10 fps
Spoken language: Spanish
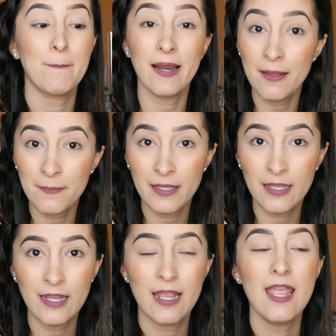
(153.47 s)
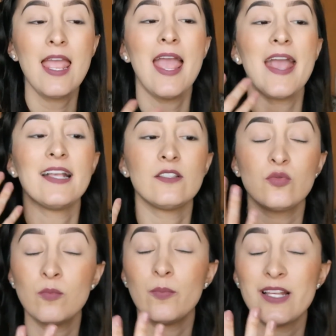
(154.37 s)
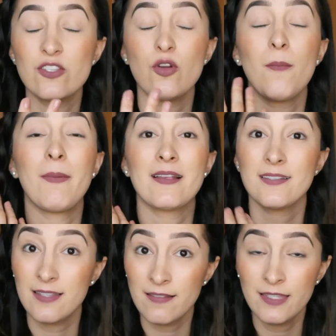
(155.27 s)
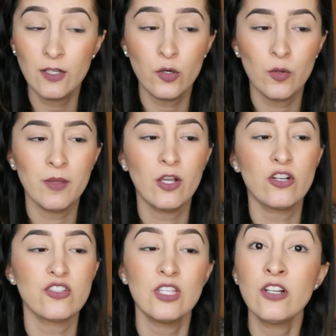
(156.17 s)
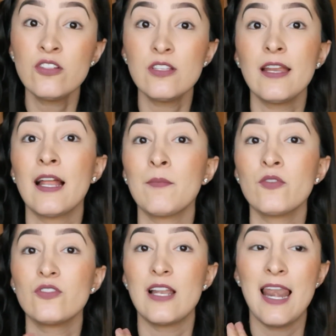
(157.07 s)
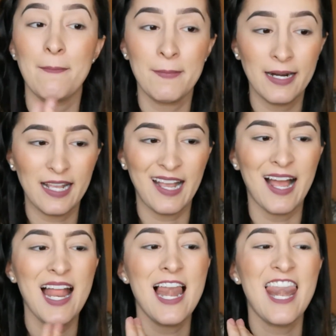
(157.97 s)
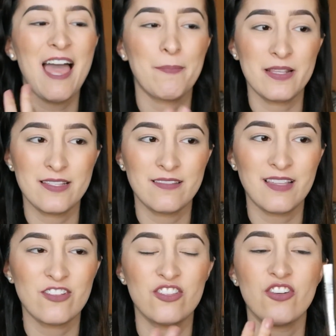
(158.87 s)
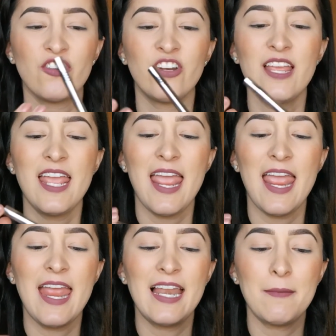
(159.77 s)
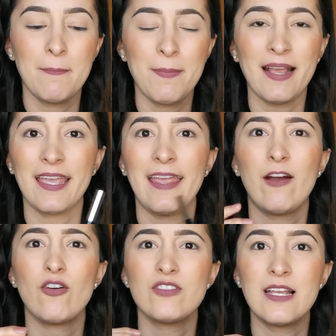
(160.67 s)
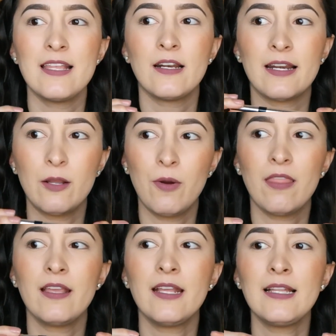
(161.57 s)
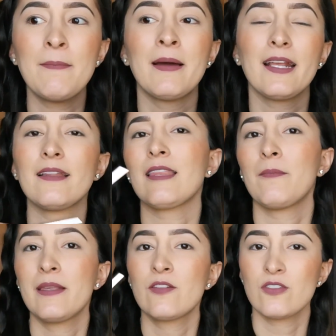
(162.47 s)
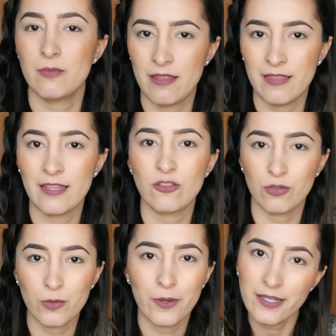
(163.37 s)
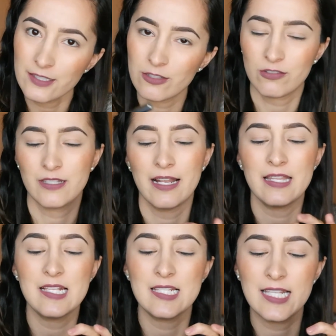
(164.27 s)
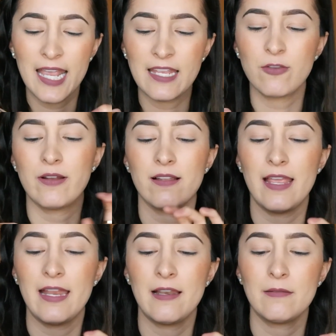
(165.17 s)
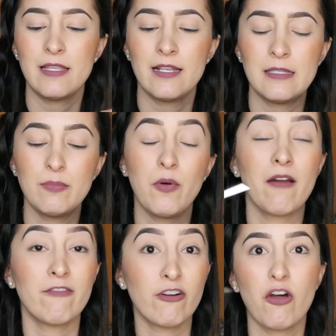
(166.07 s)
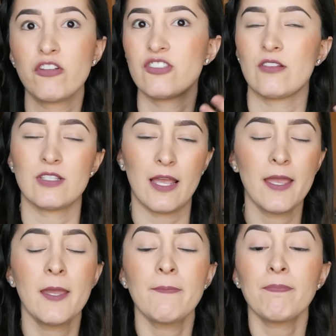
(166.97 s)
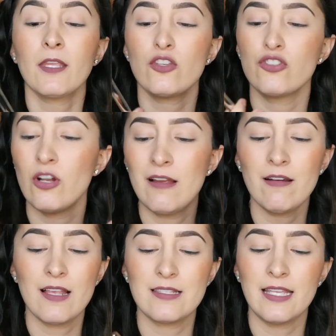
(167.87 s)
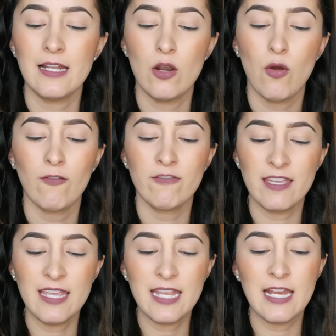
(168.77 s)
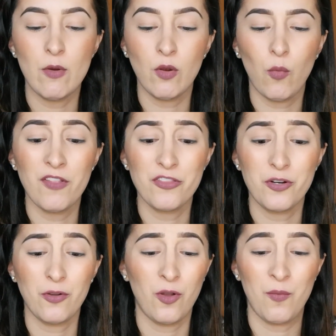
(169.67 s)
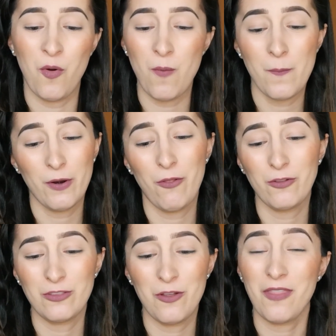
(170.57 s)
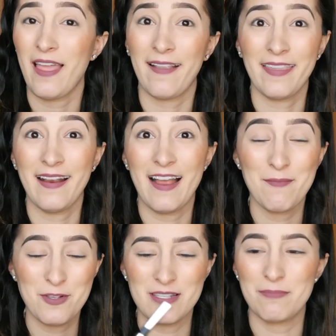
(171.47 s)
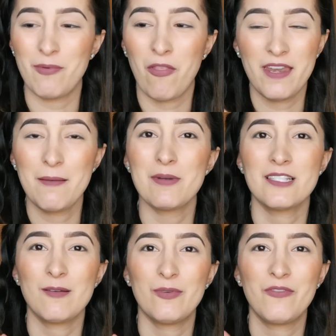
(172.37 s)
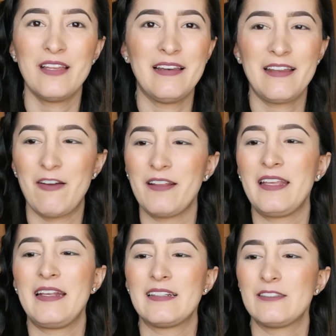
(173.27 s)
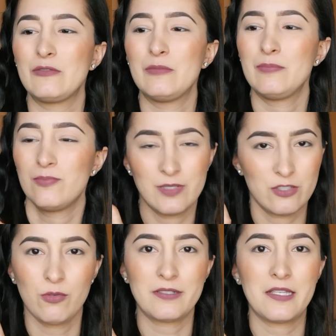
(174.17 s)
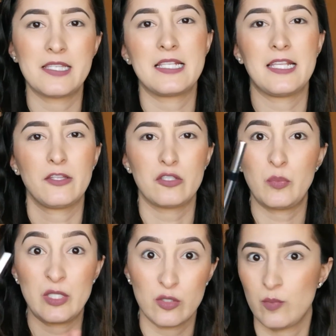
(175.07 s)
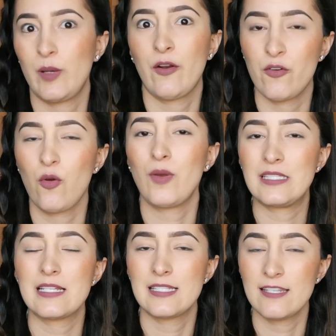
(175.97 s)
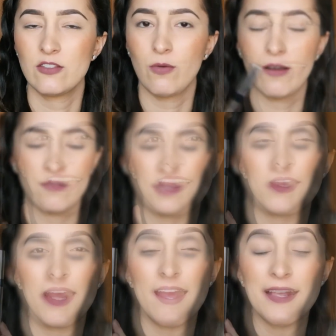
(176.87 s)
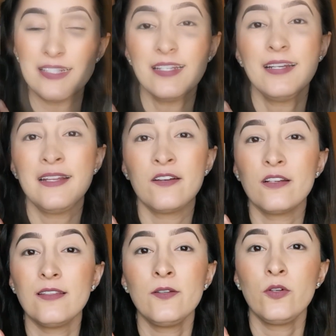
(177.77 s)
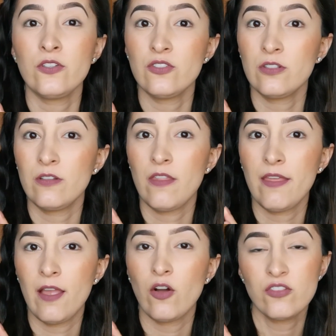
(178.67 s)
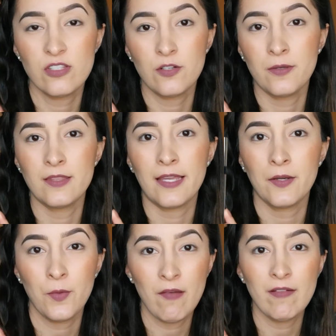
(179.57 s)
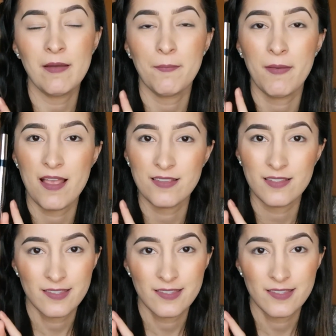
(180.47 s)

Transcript: Para mí es un precio bastante económico si consideramos la marca, la presentación, el empaque. O sea, recuerden que la marca también nos vende todo esto, o sea, el diseño, el, tipo de brocha, o sea... Yo la verdad es que lo vi y lo encuentro como un producto de alta gama, o sea, podría pasar por un delineador que digas tú, esto cuesta 600 pesos, pero no, cuesta 149 pesos. Este delineador tiene un costo de 11.99 más